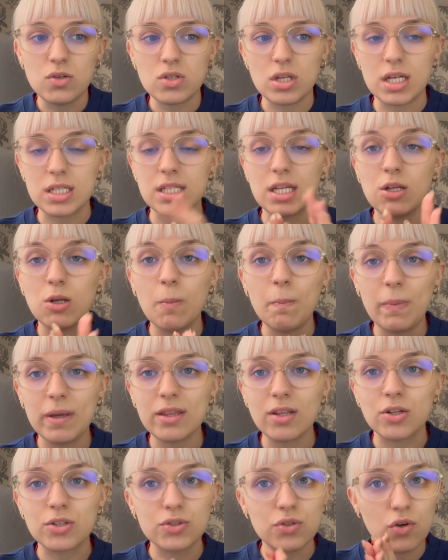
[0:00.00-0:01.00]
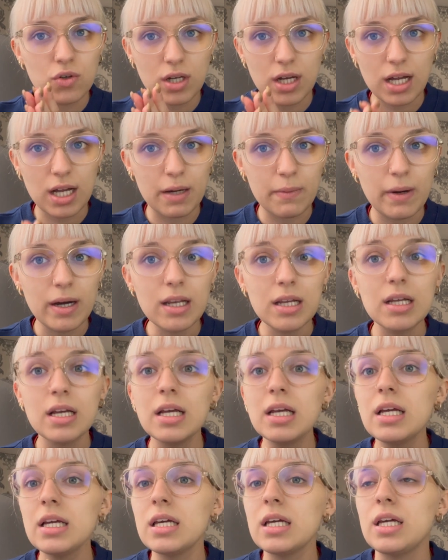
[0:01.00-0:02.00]
así si lo empiezo lo tengo que acabar
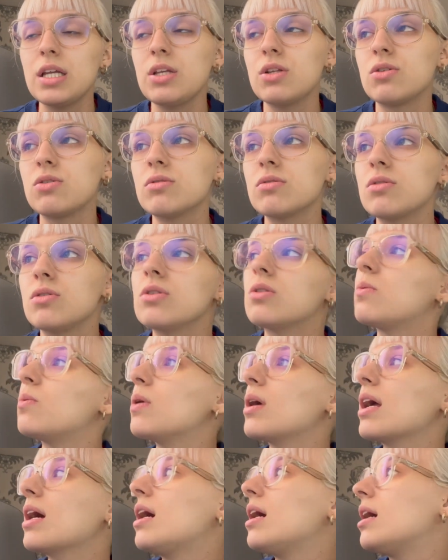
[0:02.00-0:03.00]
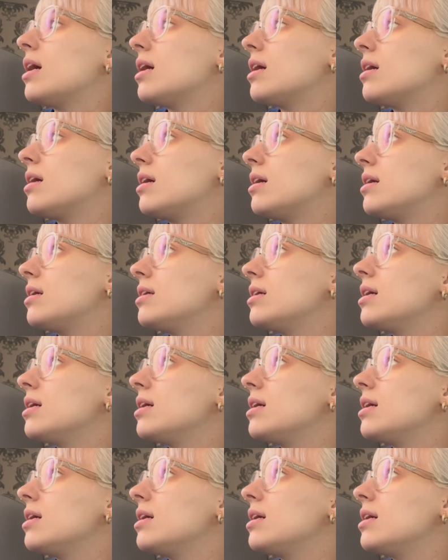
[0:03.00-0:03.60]
y no, no voy a,